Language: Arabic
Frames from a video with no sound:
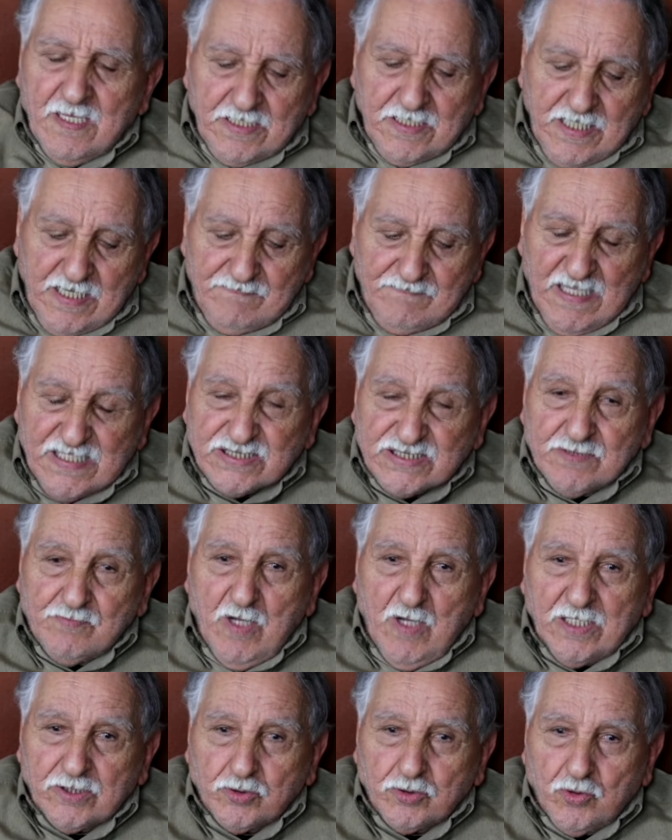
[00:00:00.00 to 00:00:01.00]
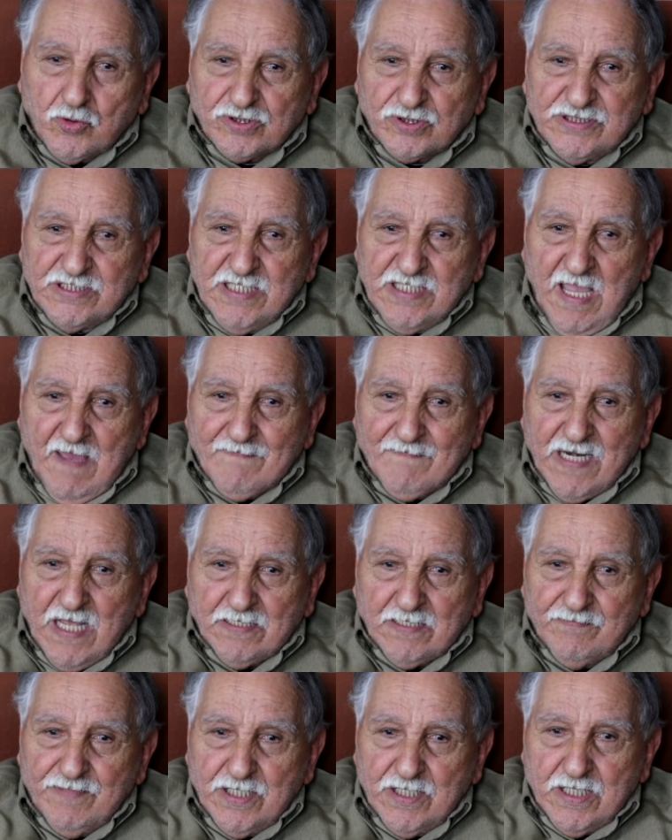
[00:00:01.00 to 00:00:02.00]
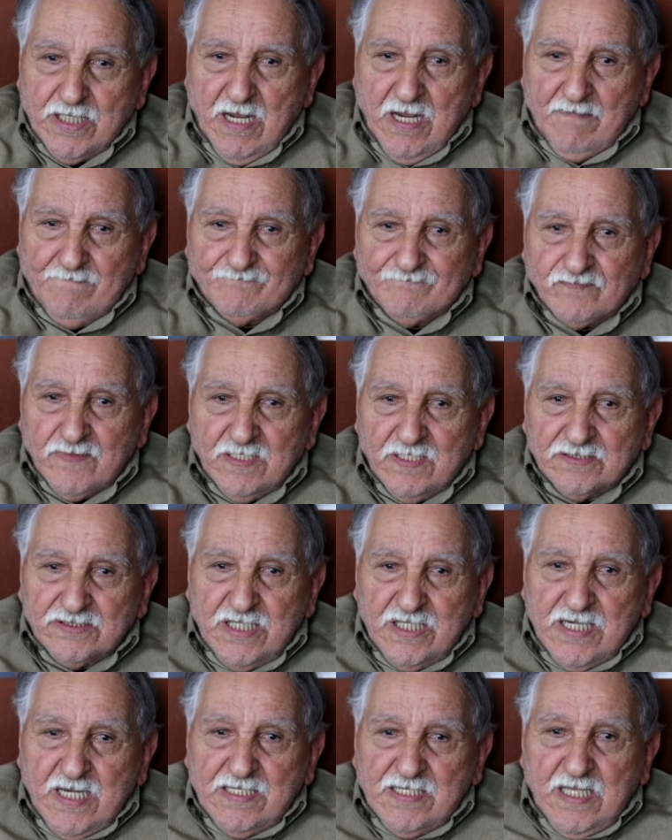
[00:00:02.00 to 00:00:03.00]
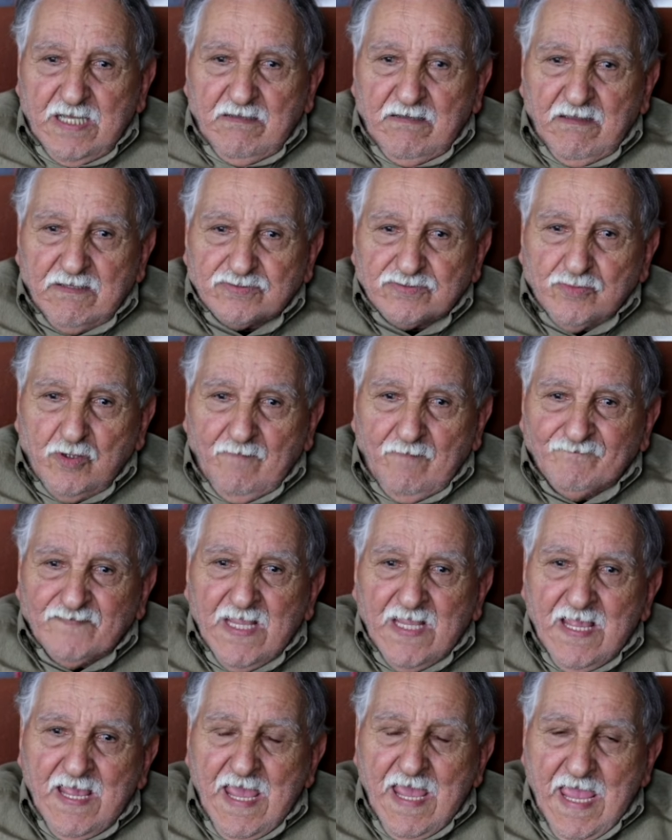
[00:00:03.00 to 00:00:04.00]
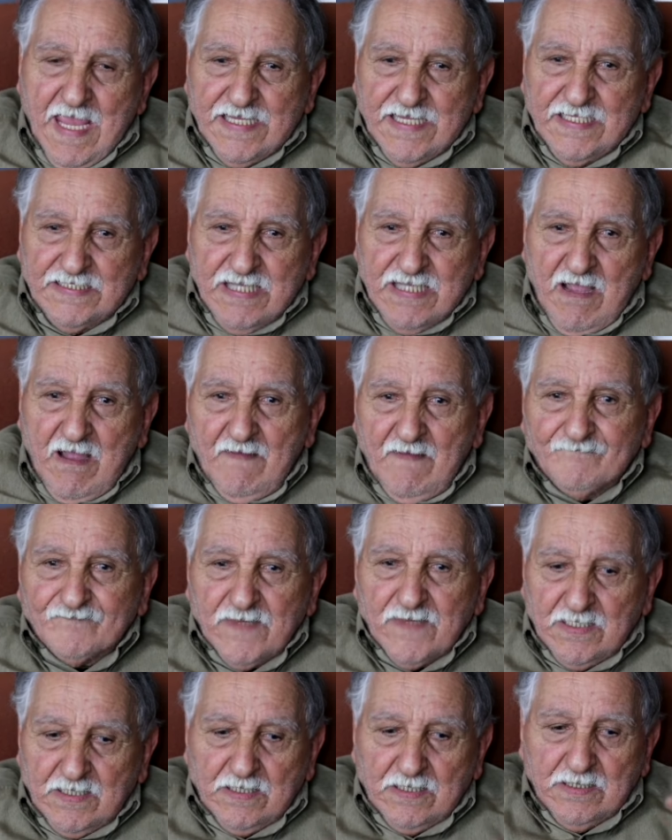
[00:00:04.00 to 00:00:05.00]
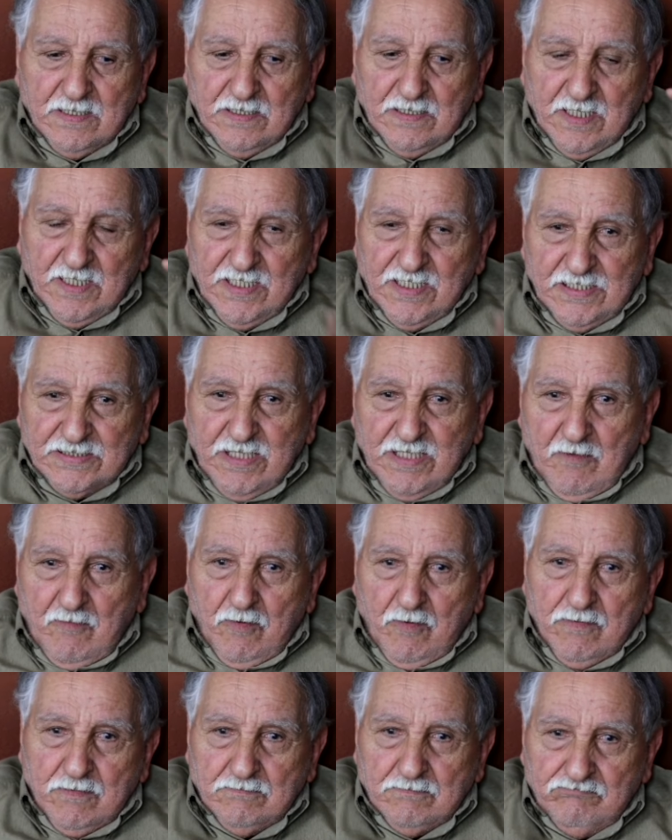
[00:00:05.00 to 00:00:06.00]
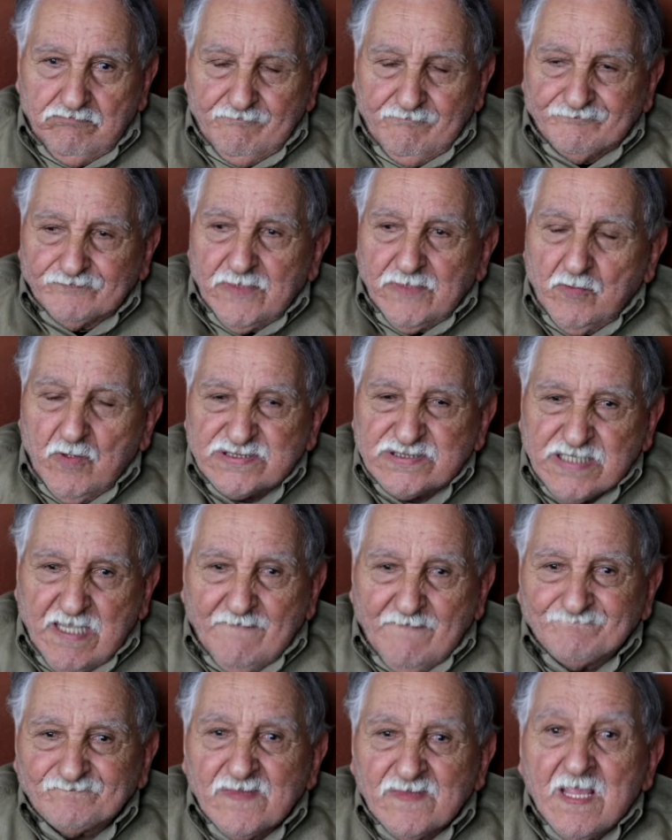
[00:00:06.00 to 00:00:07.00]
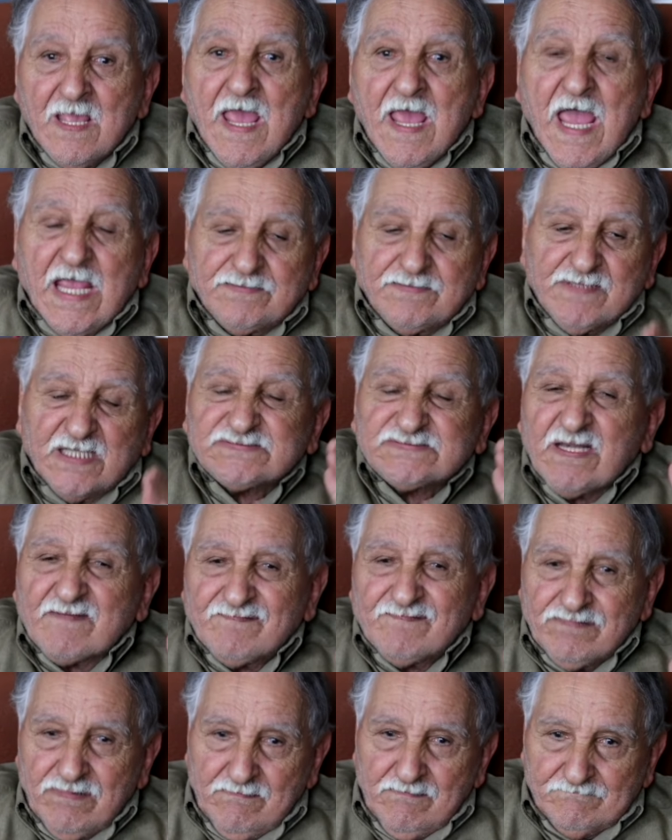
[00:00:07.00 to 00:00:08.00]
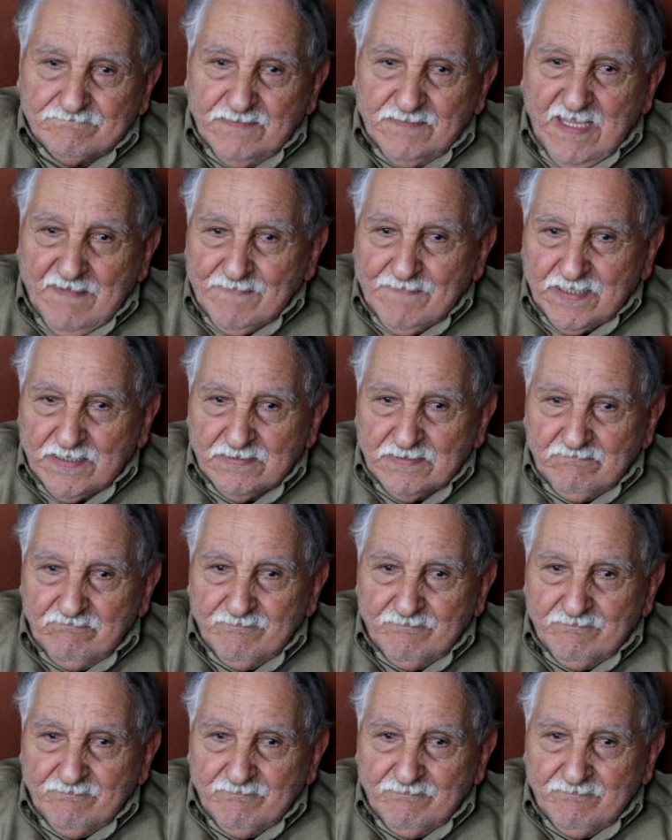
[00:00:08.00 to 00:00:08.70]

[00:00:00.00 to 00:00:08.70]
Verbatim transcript: كان محزم واحد الكرديه حمراء كبيره دير على اسمو حيدها غليظه واسعه حيدنا الطرف الاحمر